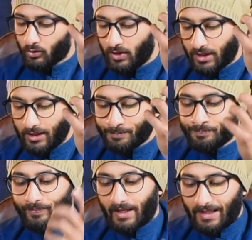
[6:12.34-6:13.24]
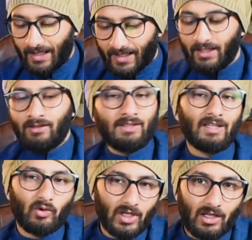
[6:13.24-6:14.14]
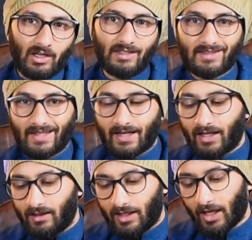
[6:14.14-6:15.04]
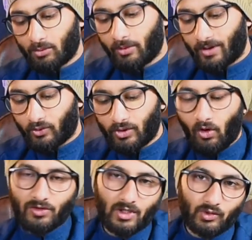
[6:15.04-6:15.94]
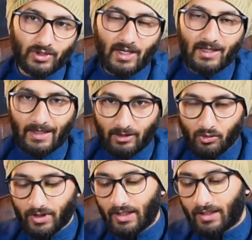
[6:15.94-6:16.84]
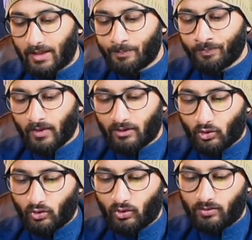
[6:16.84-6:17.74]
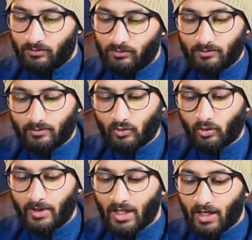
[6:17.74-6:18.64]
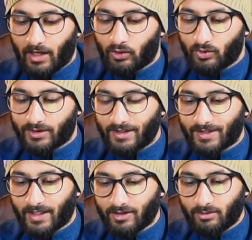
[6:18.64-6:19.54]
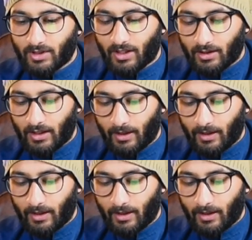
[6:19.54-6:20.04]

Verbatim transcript: तो नहीं की लेकिन इन्होंने इसी तरह एक मोबाइल फ़ोन लॉन्च किया उसी तरह टेक्नो के देख लें तो वो भी आ रहे हैं तो इसकी सेटिंग्स में जाते